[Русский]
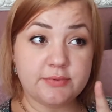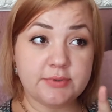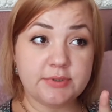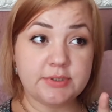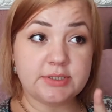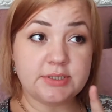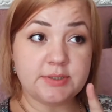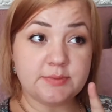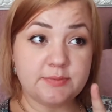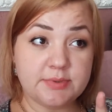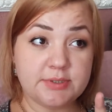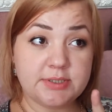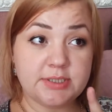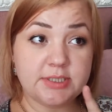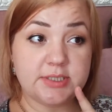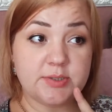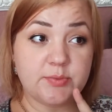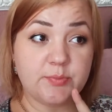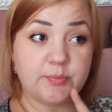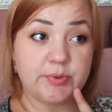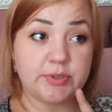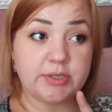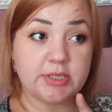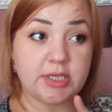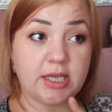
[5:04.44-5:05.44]
этим, с
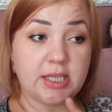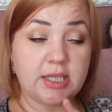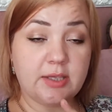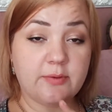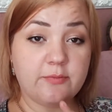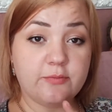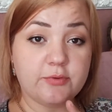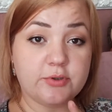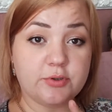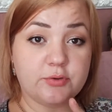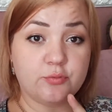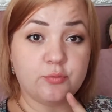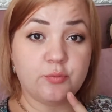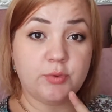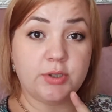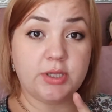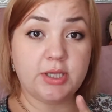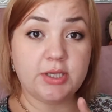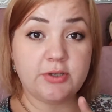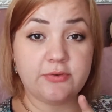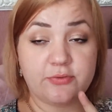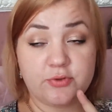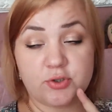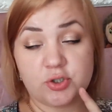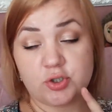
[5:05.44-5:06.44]
этим питанием, вот у
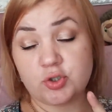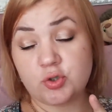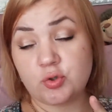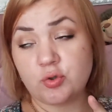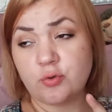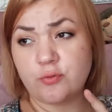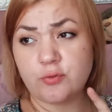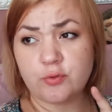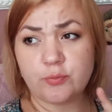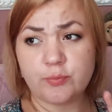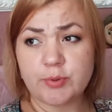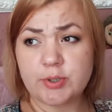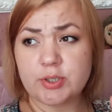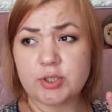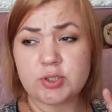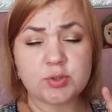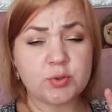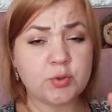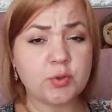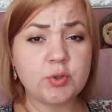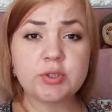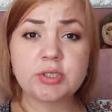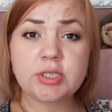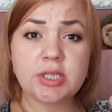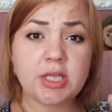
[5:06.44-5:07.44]
меня что вот
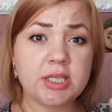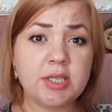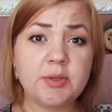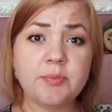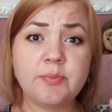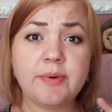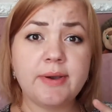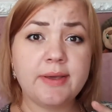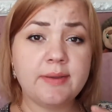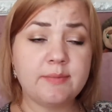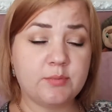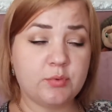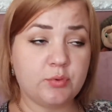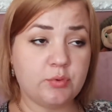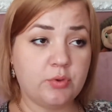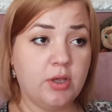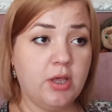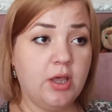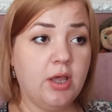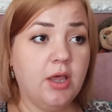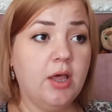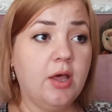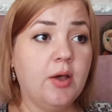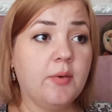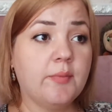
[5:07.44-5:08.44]
происходит, я не пойму.
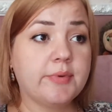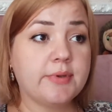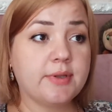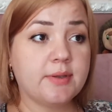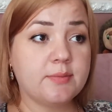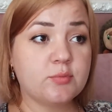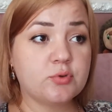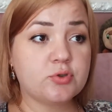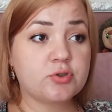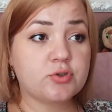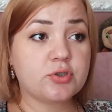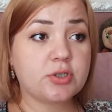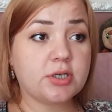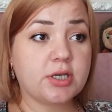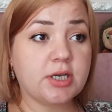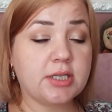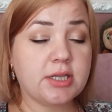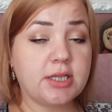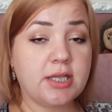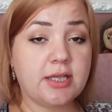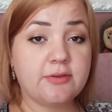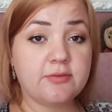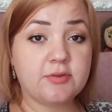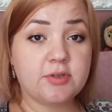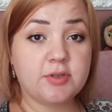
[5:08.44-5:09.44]
Потому что,
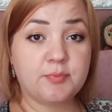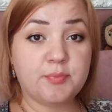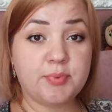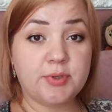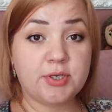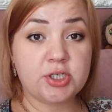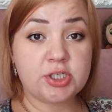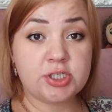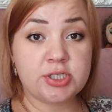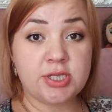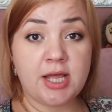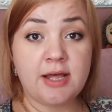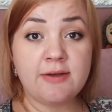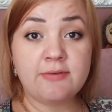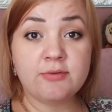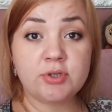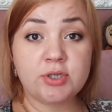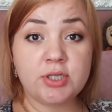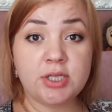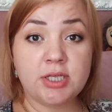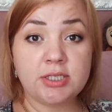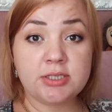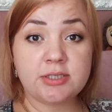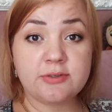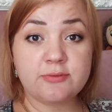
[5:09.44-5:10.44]
когда я вот перешла вот
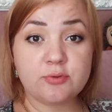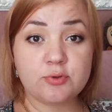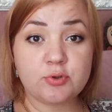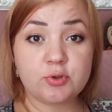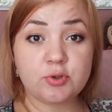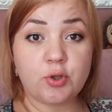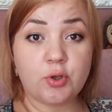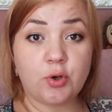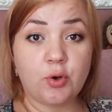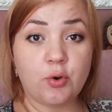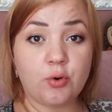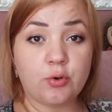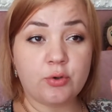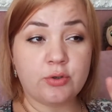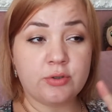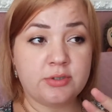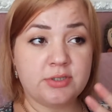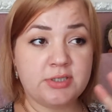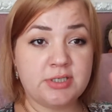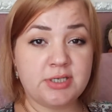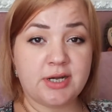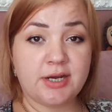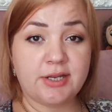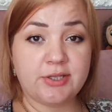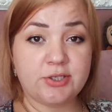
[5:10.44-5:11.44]
на это вот
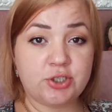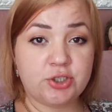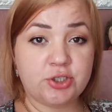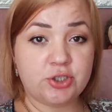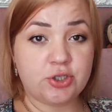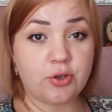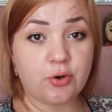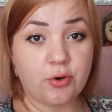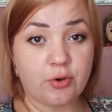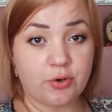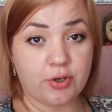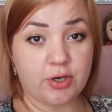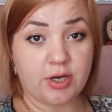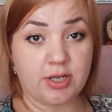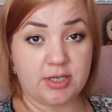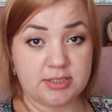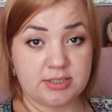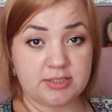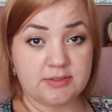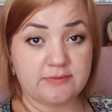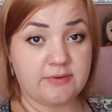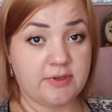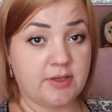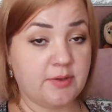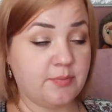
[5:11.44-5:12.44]

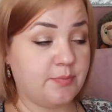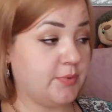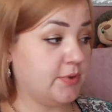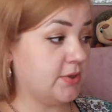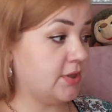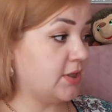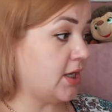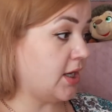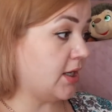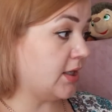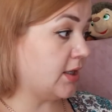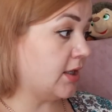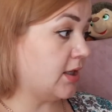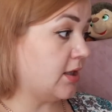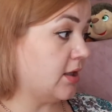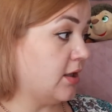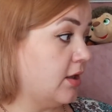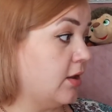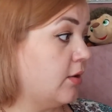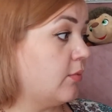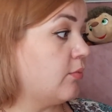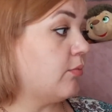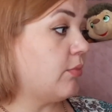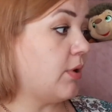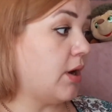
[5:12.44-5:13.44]
трех-четырехразовое питание,
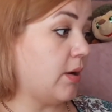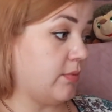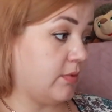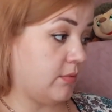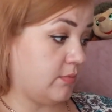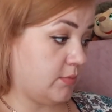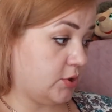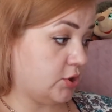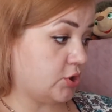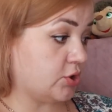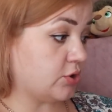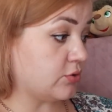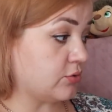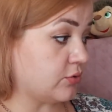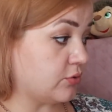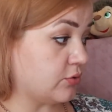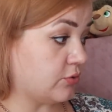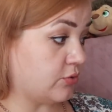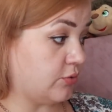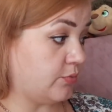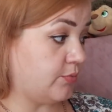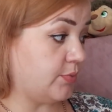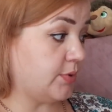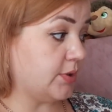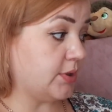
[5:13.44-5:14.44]
баба машинку
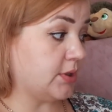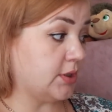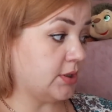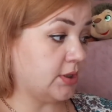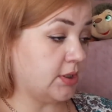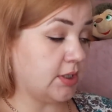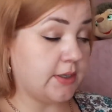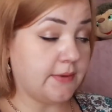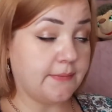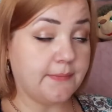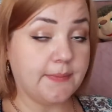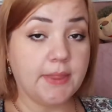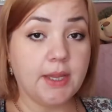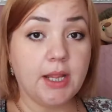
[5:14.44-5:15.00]
купила, да,